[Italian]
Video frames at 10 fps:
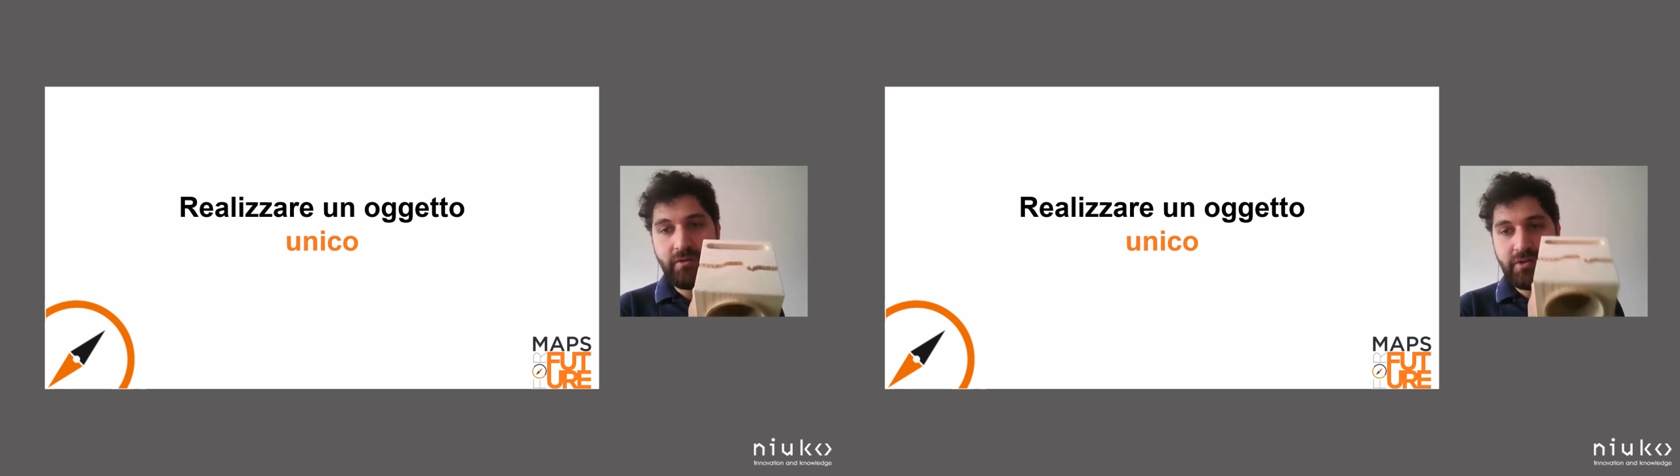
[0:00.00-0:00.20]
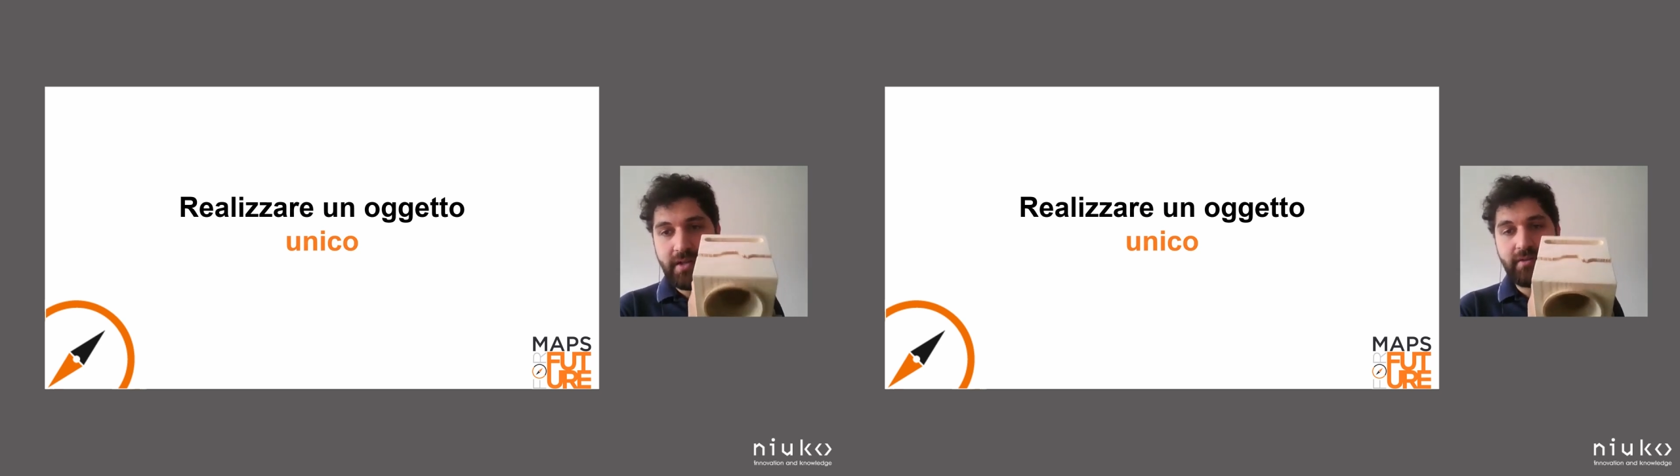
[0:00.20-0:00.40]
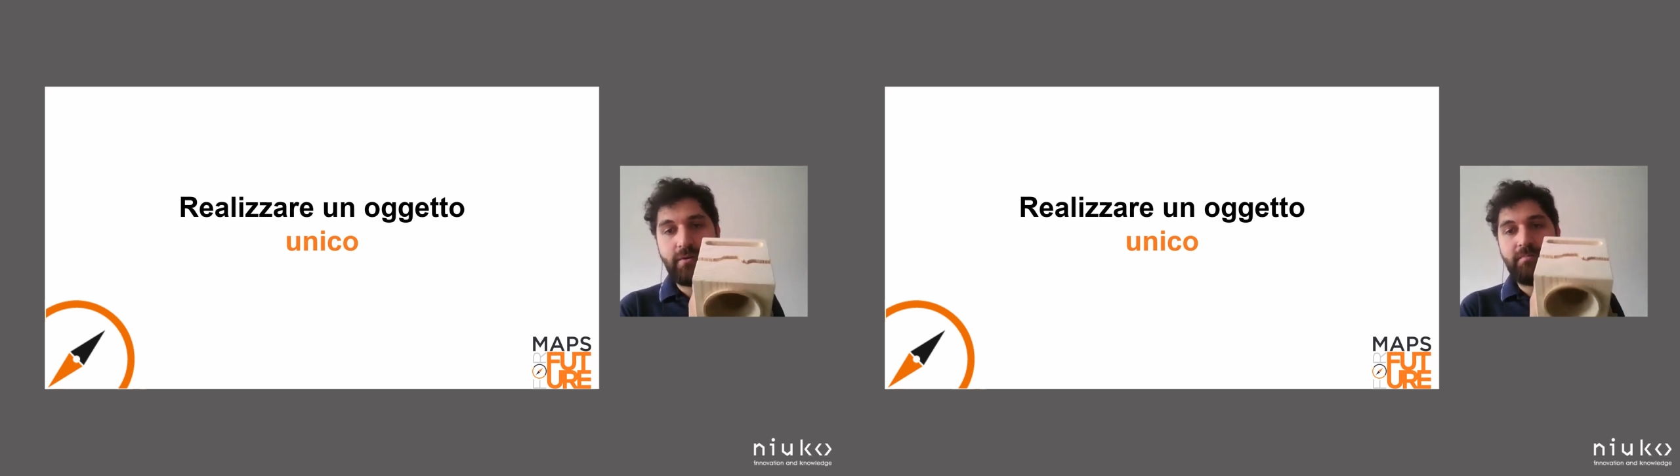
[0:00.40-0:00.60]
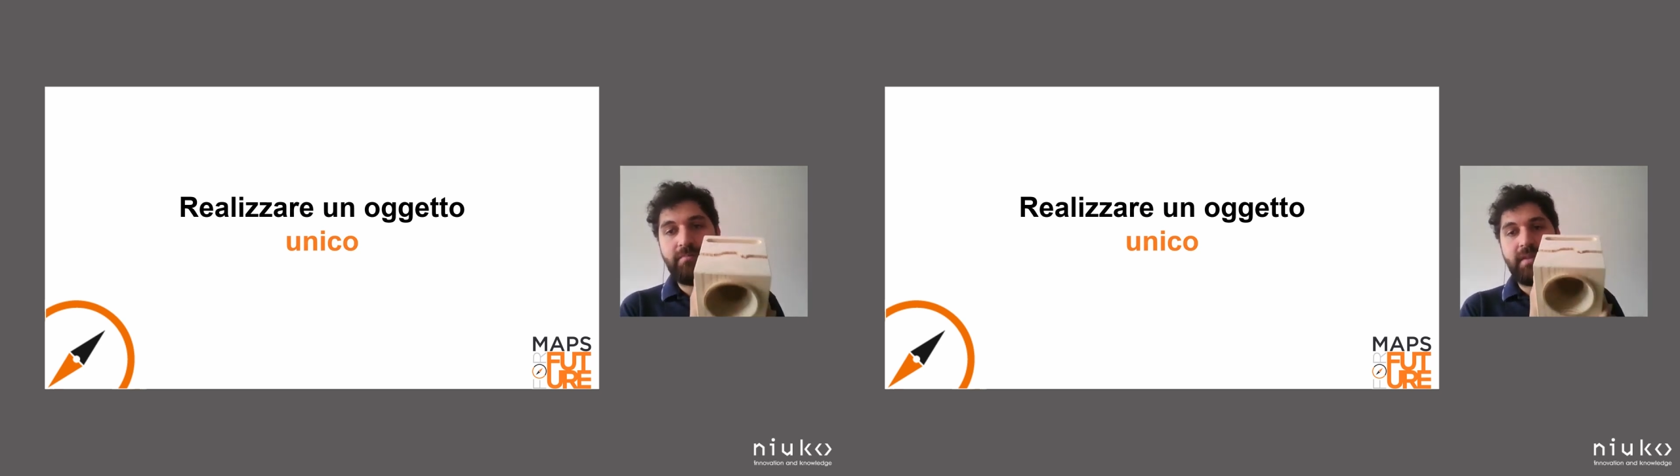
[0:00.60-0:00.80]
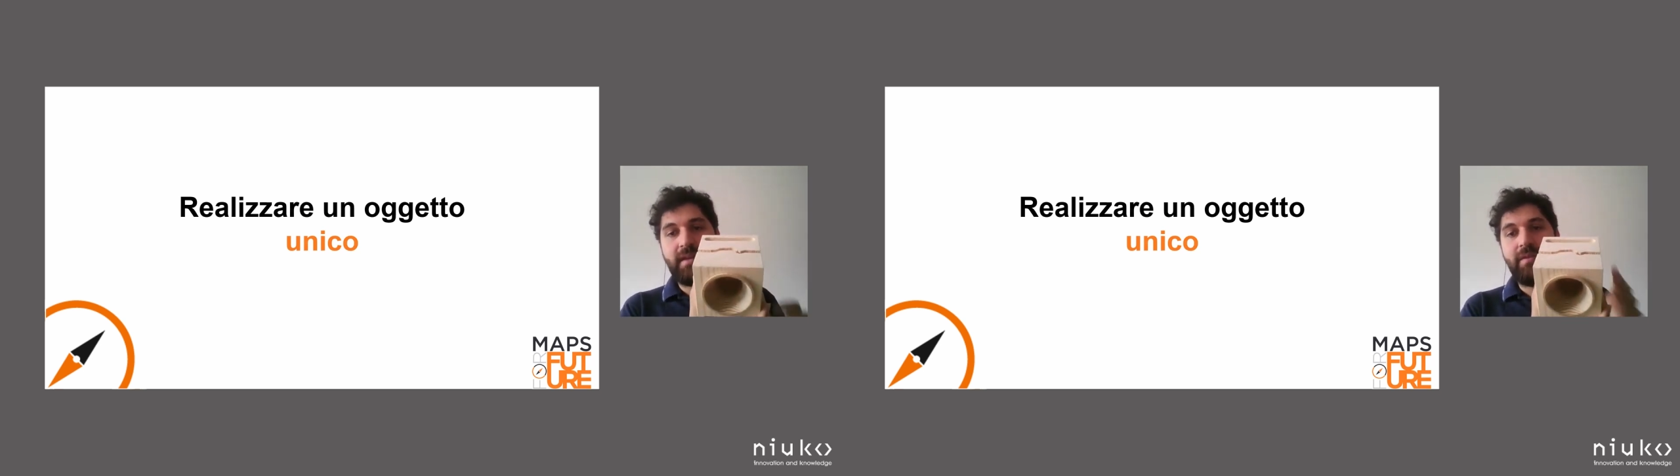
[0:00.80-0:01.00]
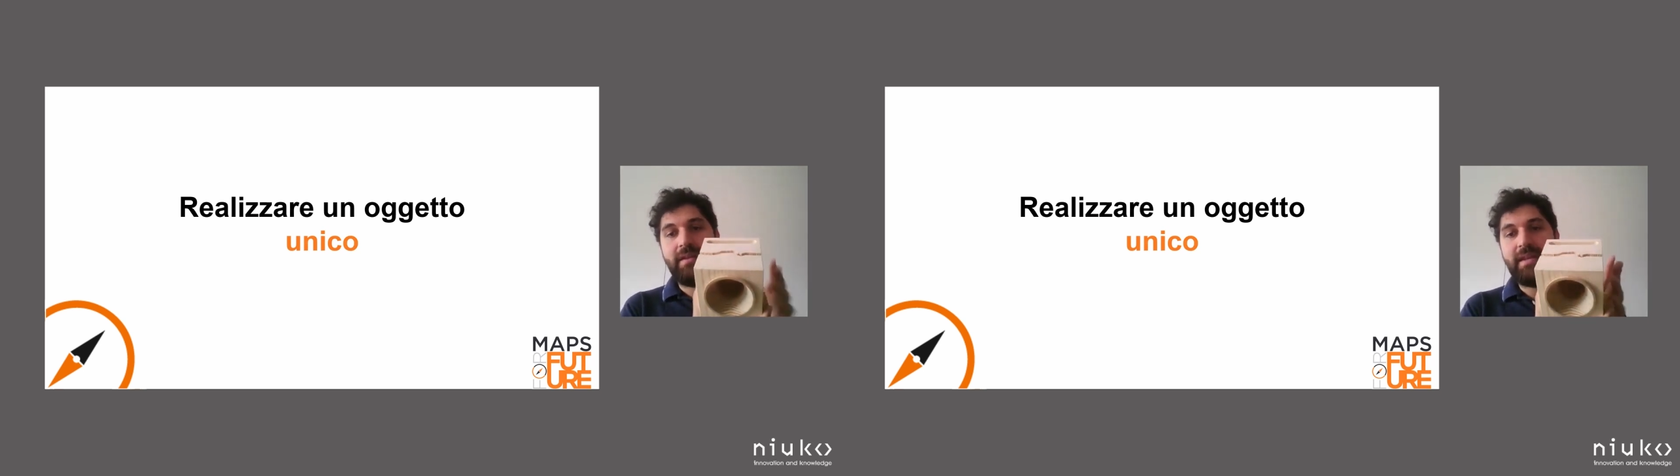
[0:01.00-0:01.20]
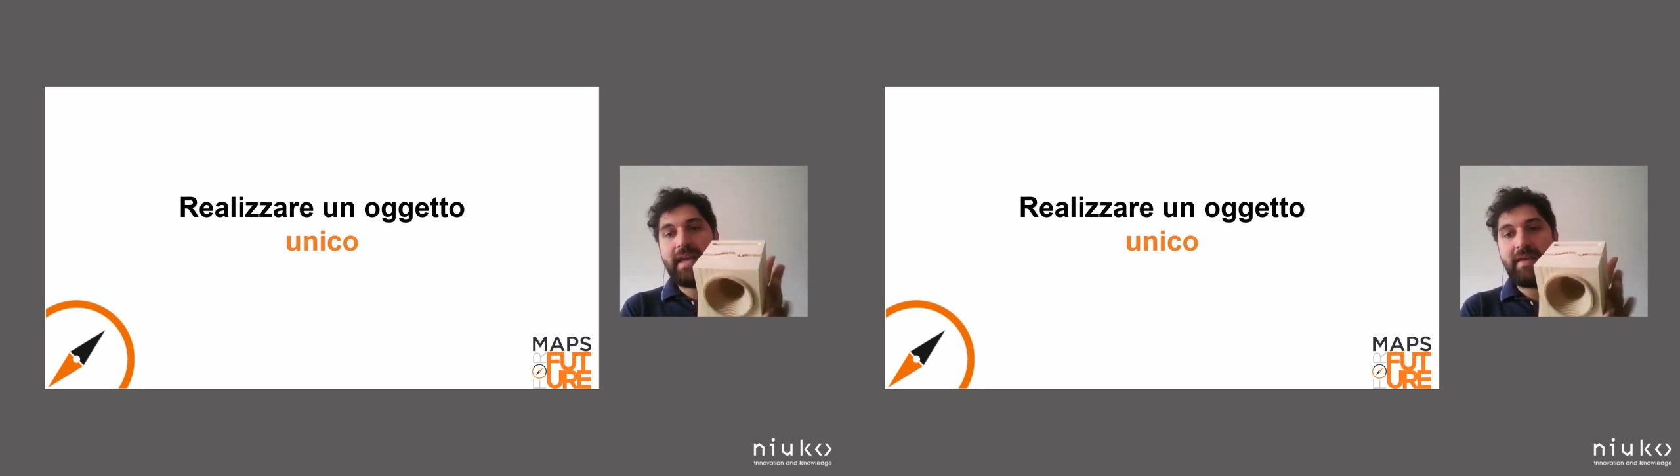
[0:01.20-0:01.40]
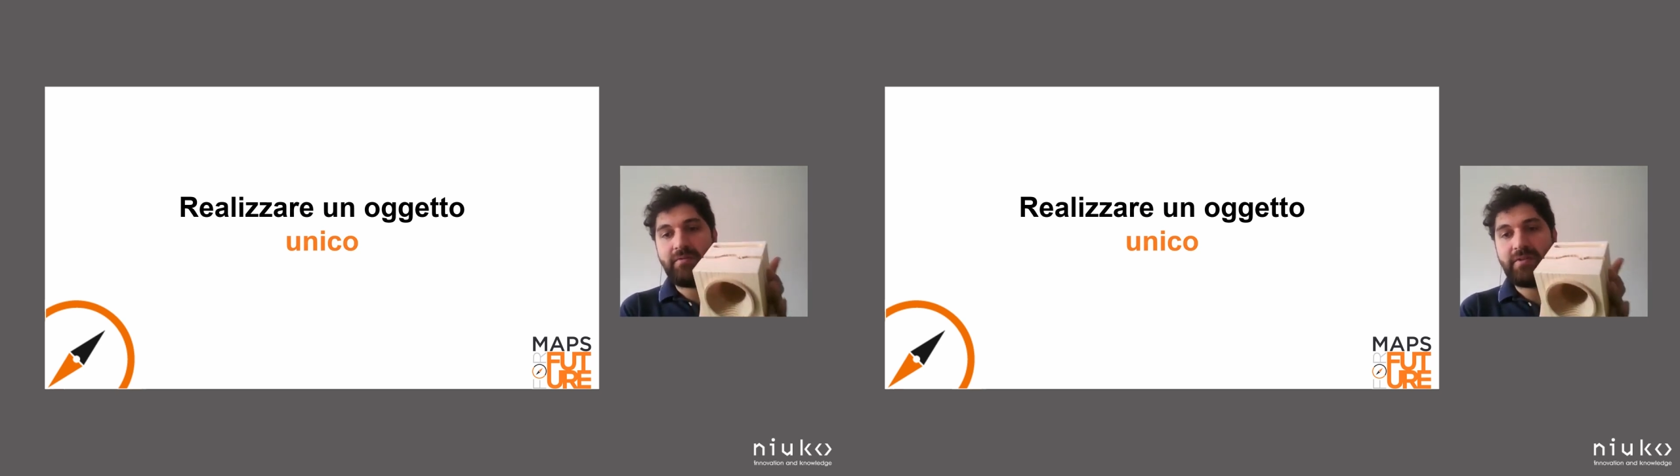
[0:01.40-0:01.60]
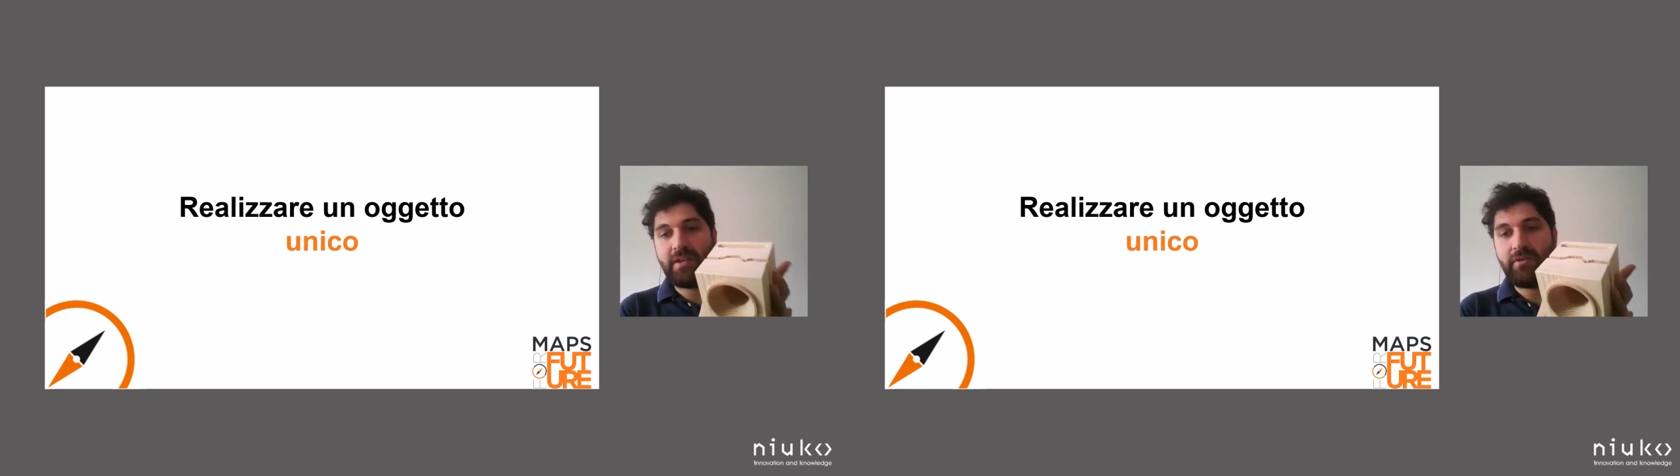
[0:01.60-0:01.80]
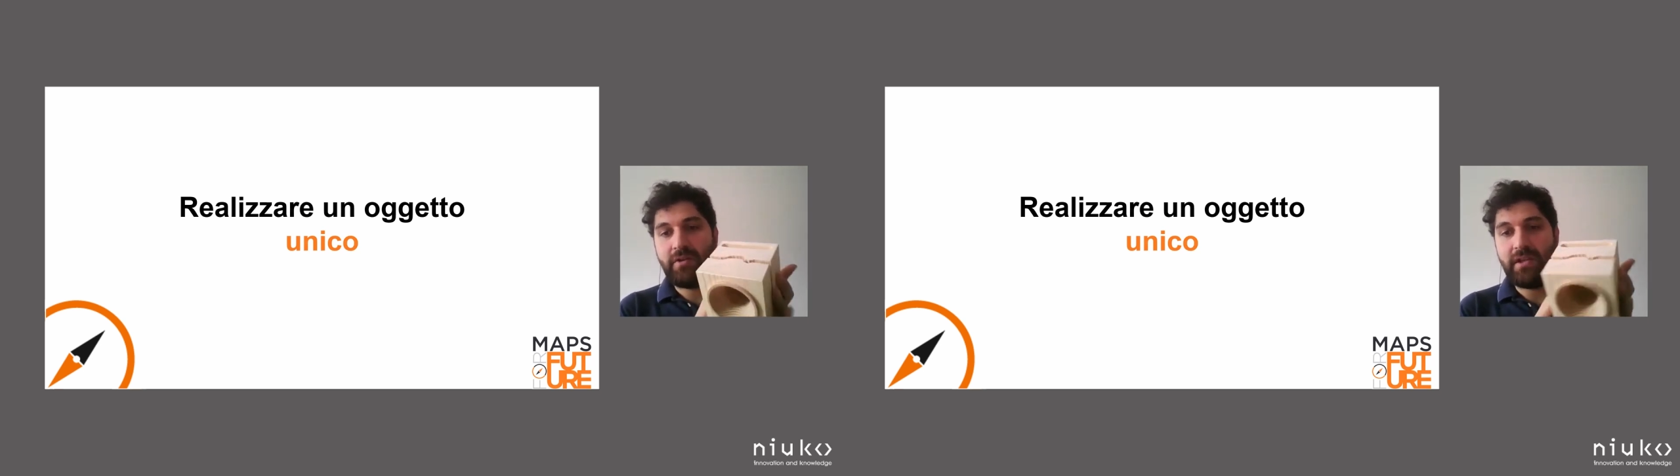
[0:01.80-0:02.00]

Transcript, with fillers: oggetto e quindi è un segno